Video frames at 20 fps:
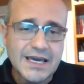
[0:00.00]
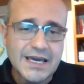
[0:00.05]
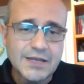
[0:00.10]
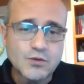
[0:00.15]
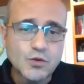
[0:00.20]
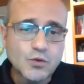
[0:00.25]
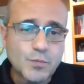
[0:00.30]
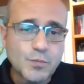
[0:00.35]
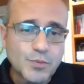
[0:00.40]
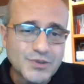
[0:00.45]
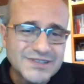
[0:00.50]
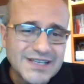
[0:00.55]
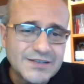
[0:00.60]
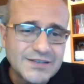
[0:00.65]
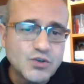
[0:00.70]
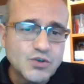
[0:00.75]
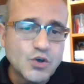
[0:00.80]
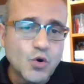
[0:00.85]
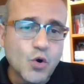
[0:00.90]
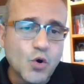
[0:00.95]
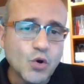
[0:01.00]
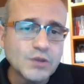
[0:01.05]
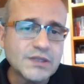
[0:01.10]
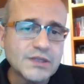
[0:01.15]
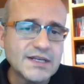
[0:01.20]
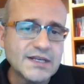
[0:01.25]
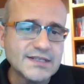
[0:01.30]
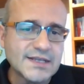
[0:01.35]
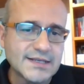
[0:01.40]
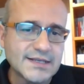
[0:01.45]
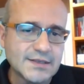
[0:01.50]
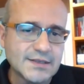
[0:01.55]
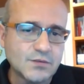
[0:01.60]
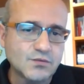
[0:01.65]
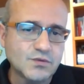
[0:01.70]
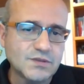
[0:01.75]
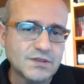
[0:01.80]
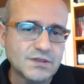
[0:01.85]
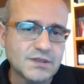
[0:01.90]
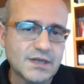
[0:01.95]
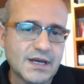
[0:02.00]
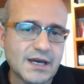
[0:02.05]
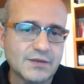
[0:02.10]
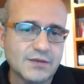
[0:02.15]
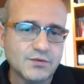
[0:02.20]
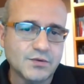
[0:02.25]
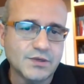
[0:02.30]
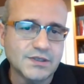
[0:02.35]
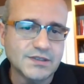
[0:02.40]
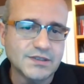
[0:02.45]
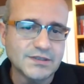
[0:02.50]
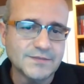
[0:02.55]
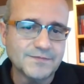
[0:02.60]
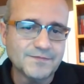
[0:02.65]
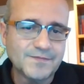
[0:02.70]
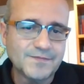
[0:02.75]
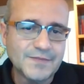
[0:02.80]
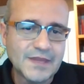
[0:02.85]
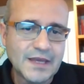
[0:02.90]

e todo o processo de roteirização dos entregadores.